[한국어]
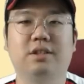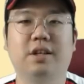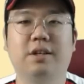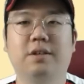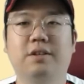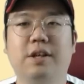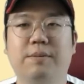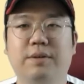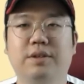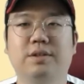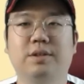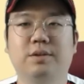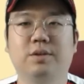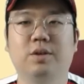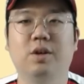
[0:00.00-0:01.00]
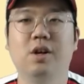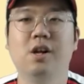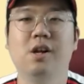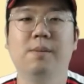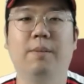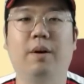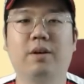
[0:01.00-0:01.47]
때려내면서, 또
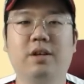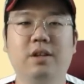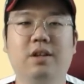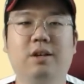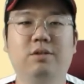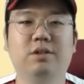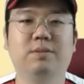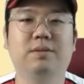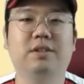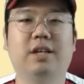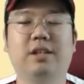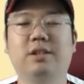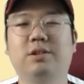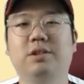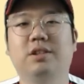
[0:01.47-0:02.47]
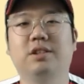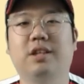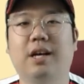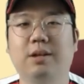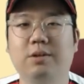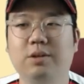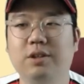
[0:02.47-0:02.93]
먹힌 타구지만 자기 스윙을
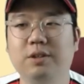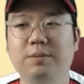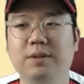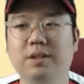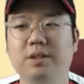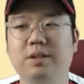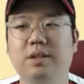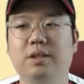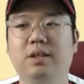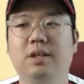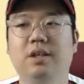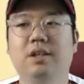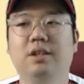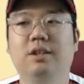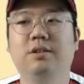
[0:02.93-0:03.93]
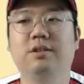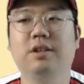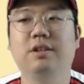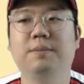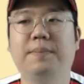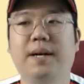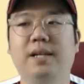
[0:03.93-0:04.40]
다 돌리면서
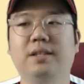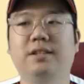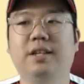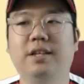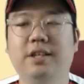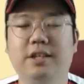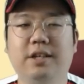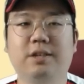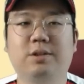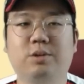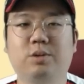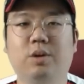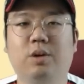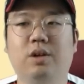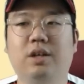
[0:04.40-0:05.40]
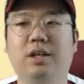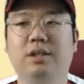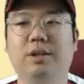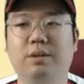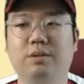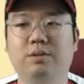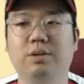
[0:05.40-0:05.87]
결국에는 팔 대 일의 스코어가
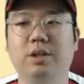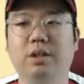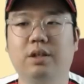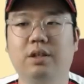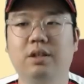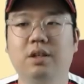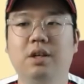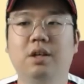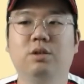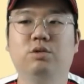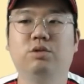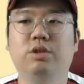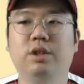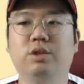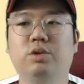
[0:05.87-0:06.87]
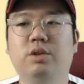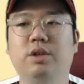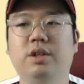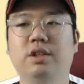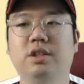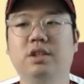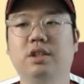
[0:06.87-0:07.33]
됐고요. 구 회
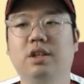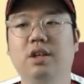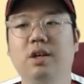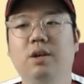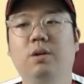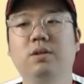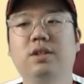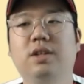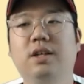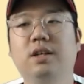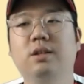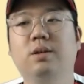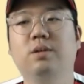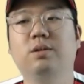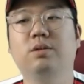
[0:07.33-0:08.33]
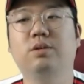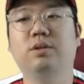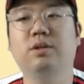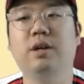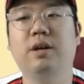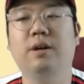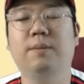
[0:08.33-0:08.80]
초에는 홍창기
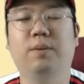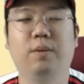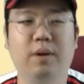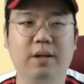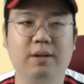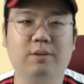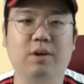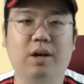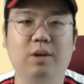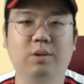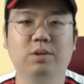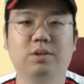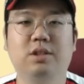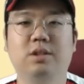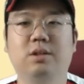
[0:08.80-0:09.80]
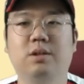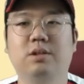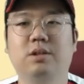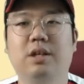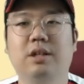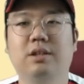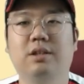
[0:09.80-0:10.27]
선수의 볼넷과 오스틴
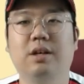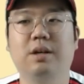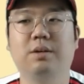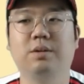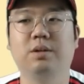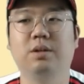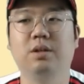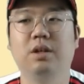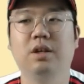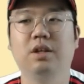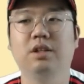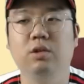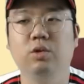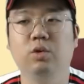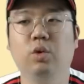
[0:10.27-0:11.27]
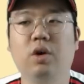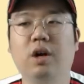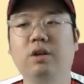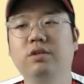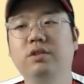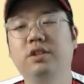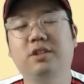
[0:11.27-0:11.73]
선수의 안타로
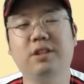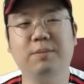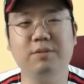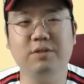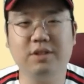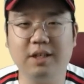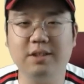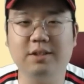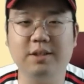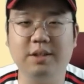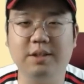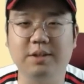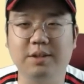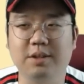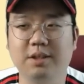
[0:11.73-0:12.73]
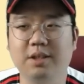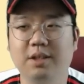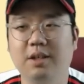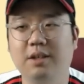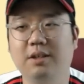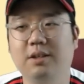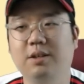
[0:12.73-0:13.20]
노아웃 일, 삼루 찬스에서
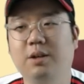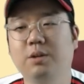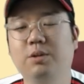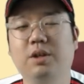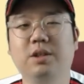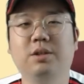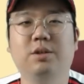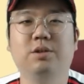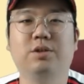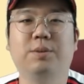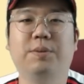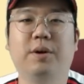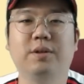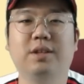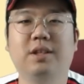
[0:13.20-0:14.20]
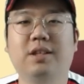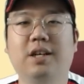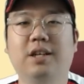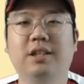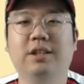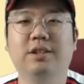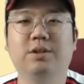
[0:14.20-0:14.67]
어, 허도한 선수의
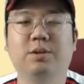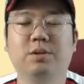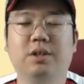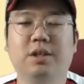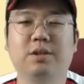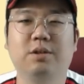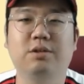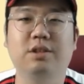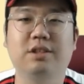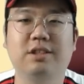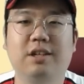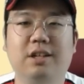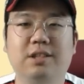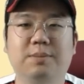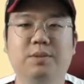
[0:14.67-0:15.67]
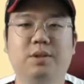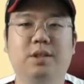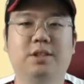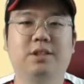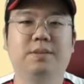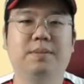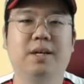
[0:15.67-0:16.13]
병살타가 나와서 홍창기 선수가 들어가지
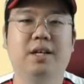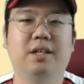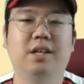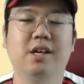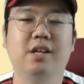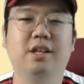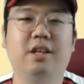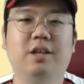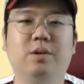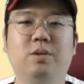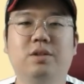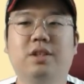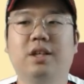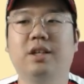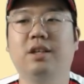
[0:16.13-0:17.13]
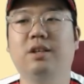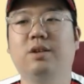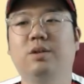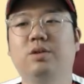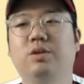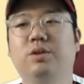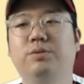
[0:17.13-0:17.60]
못했지만, 이 홍창기
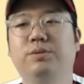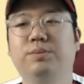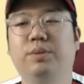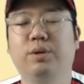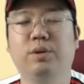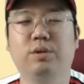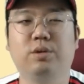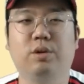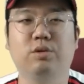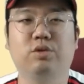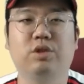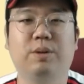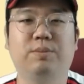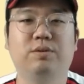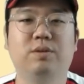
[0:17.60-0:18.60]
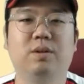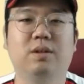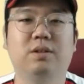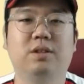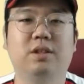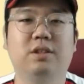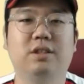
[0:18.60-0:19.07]
선수를 문보경 선수가
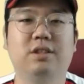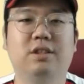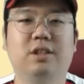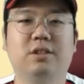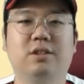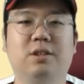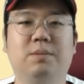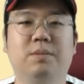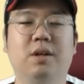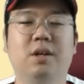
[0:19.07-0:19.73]
불러들이는 일 타점